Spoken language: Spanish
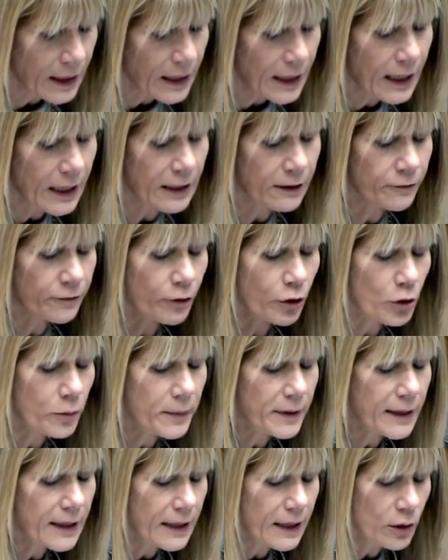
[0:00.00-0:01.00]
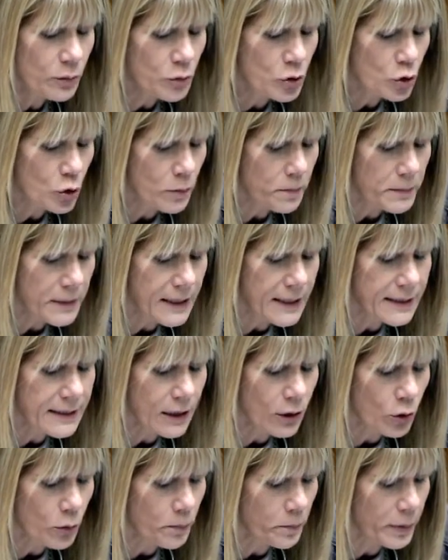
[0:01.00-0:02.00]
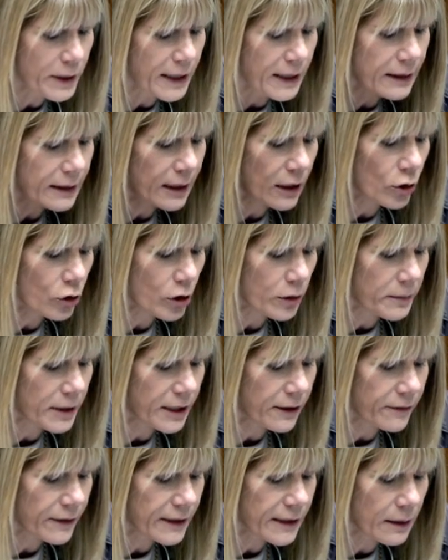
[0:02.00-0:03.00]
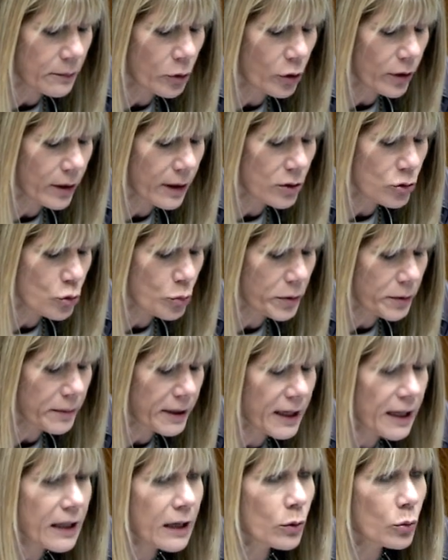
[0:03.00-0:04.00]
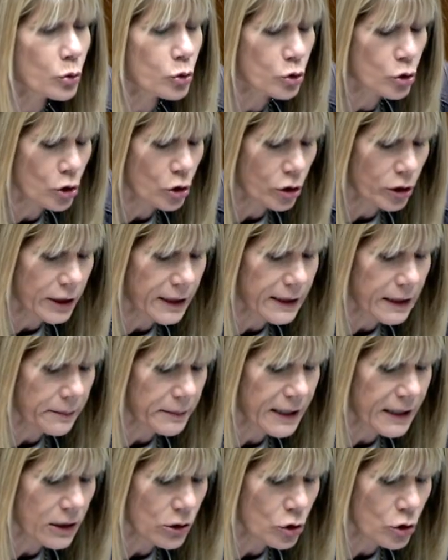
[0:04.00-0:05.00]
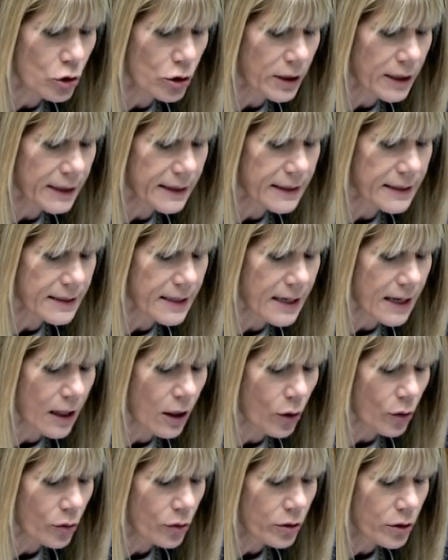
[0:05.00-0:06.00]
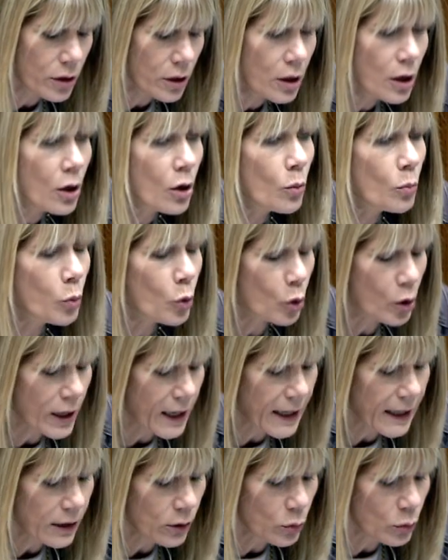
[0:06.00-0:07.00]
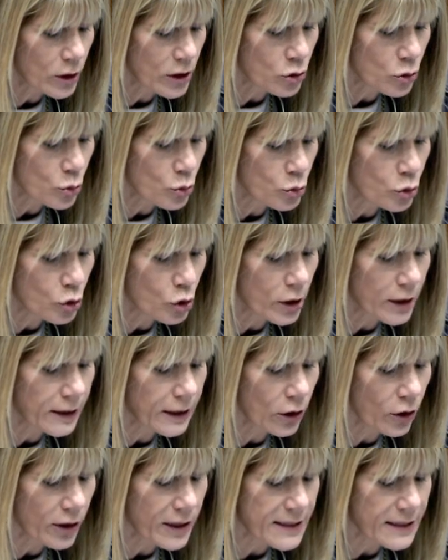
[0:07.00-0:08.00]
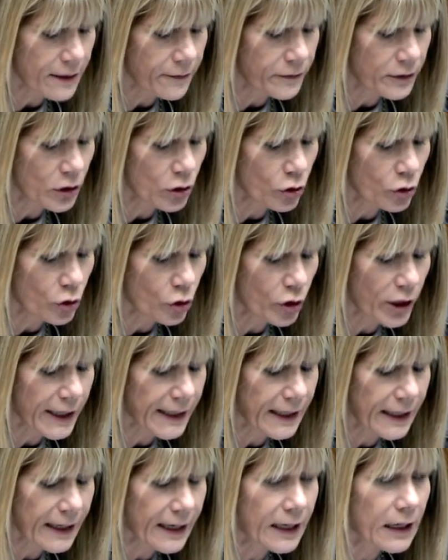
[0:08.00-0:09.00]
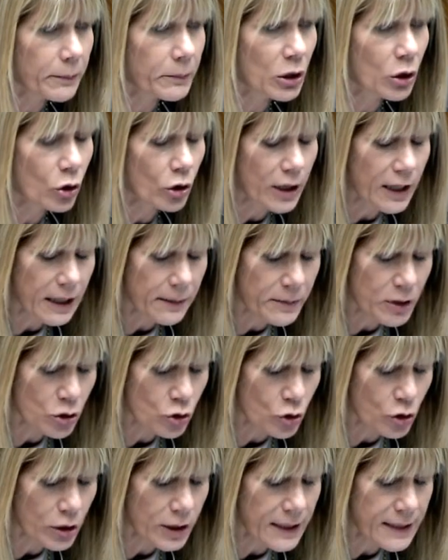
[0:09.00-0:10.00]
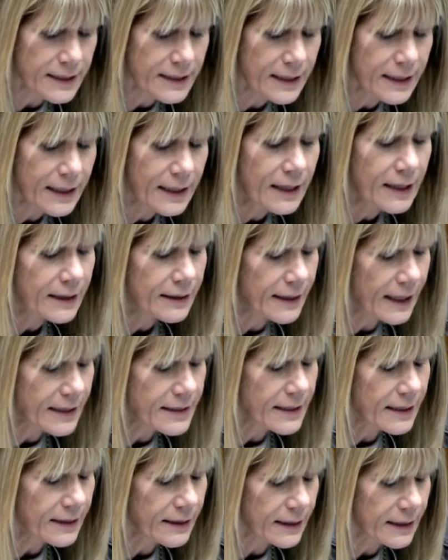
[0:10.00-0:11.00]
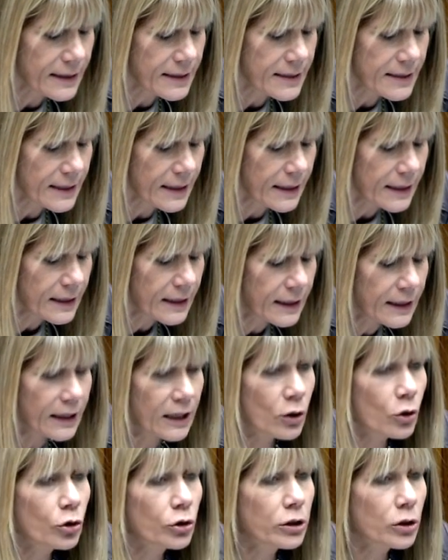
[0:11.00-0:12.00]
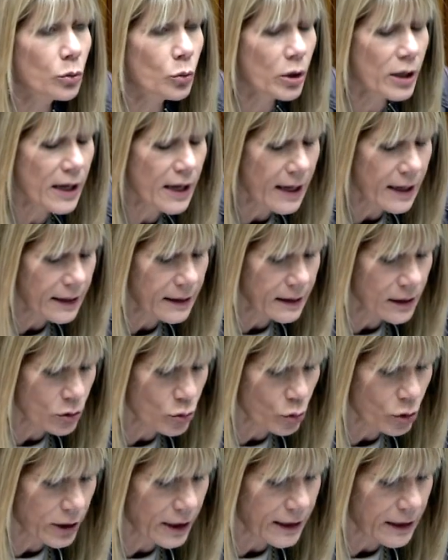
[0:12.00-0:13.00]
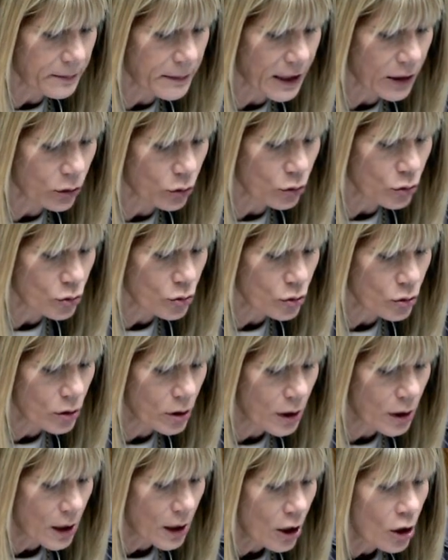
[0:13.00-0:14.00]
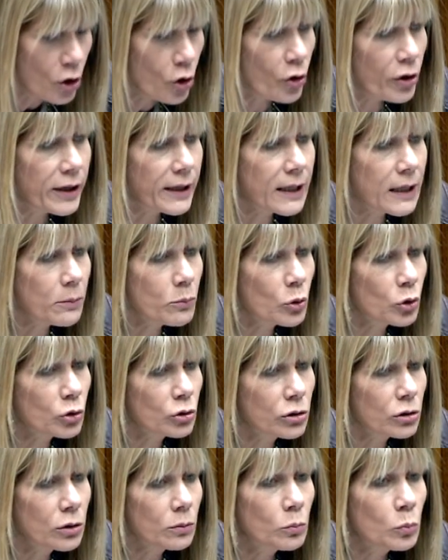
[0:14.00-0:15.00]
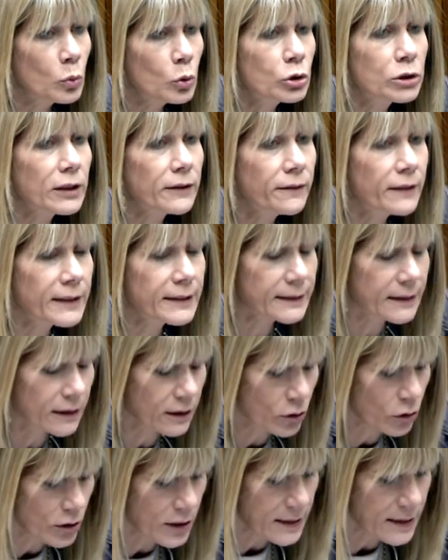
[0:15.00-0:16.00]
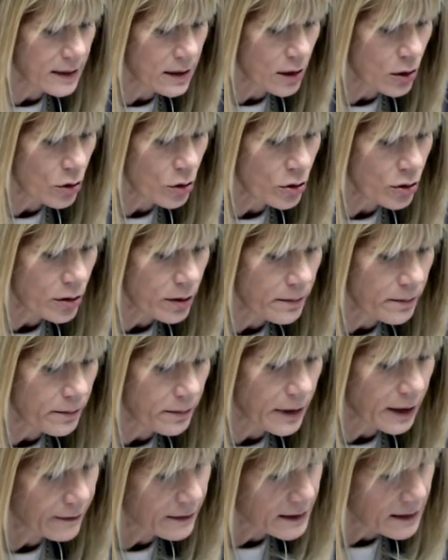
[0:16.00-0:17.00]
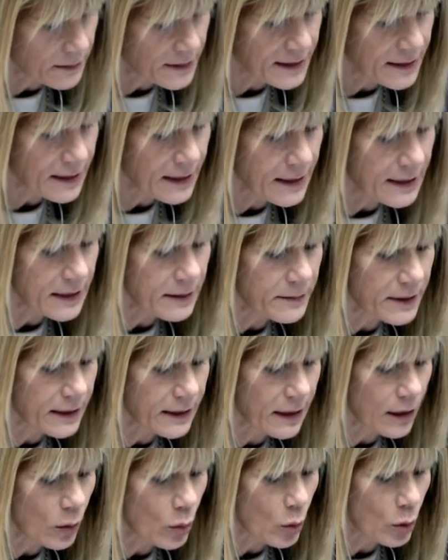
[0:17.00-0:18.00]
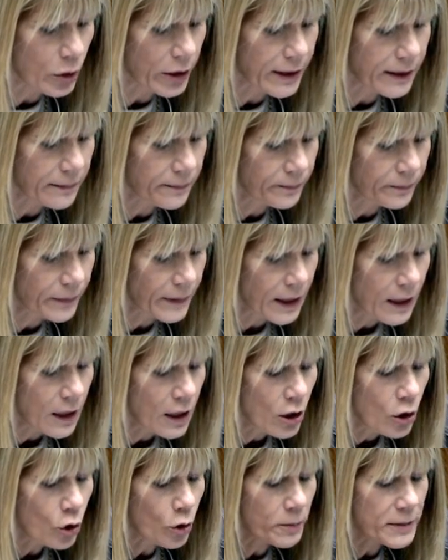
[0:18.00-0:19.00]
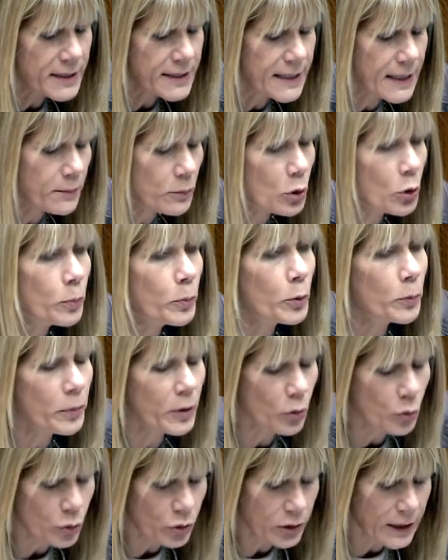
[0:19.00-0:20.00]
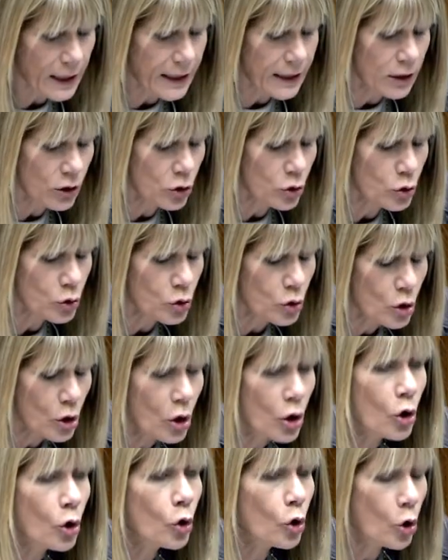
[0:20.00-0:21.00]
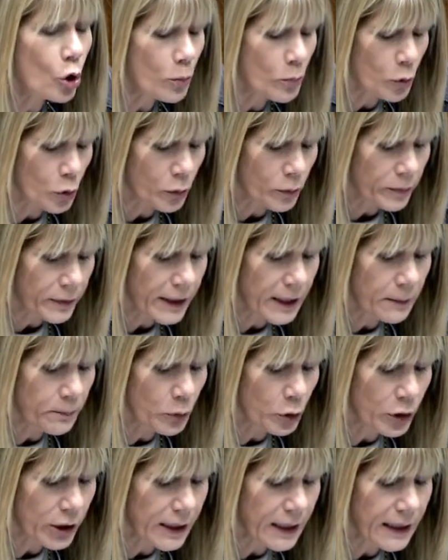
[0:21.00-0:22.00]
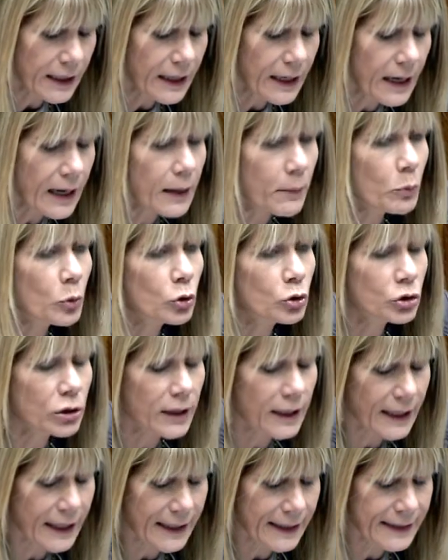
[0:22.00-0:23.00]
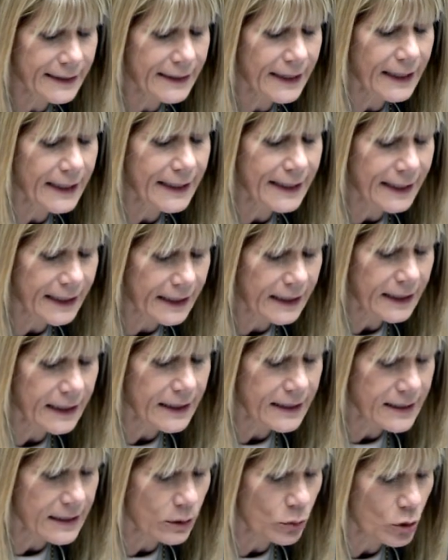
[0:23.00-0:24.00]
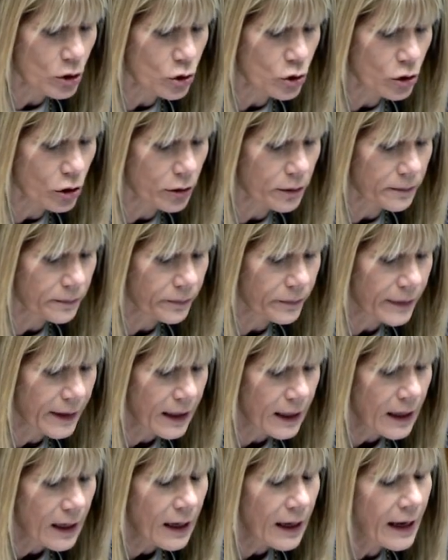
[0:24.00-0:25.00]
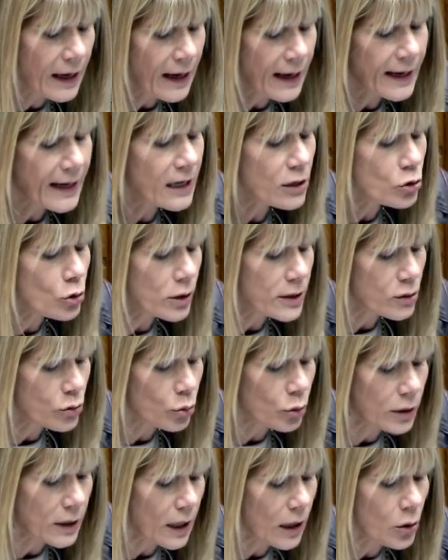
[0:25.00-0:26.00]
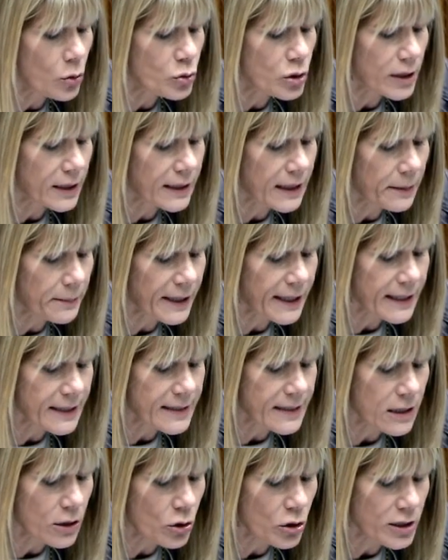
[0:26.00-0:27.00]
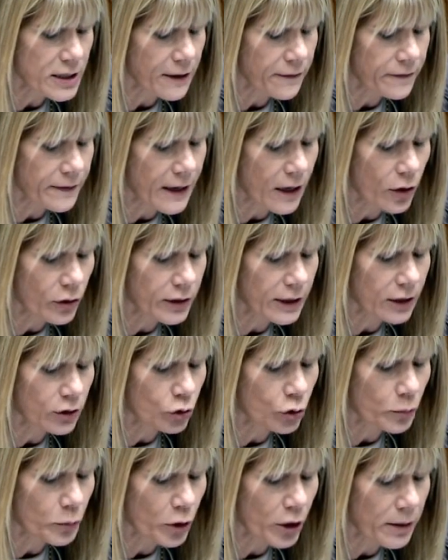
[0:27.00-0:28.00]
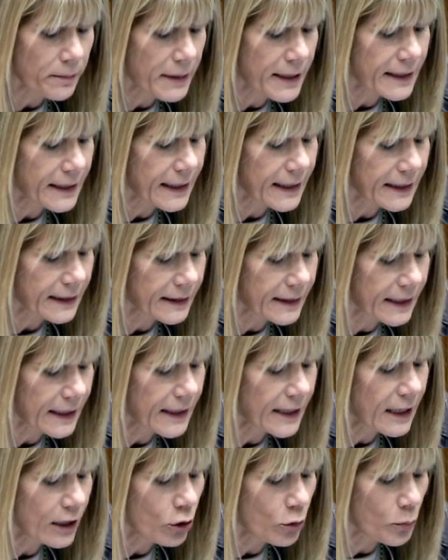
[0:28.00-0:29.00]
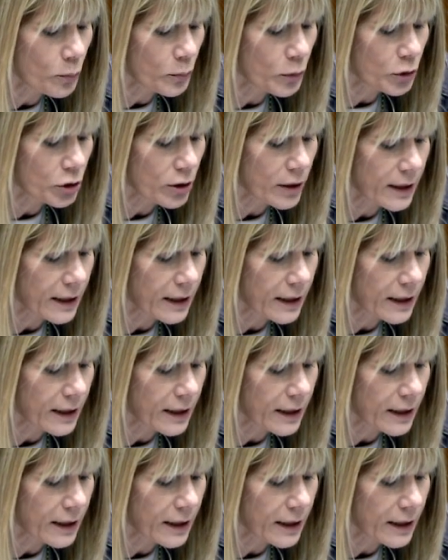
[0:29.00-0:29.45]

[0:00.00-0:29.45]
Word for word: El informe de la Comisión Mixta comprende lo que manifestamos desde su primera discusión y tramitación en este Senado, buscar una solución ante los desafíos que hoy aquejan a millones de personas, dar certeza y continuidad de sus tratamientos. Lo dijimos muchas veces con el senador y vicepresidente Matías Walker. Comencemos por preguntarnos cómo y por qué llegamos a esta crítica situación. ¿Es acaso el resultado de un sistema que ha sido desafiado tanto por demandas internas como por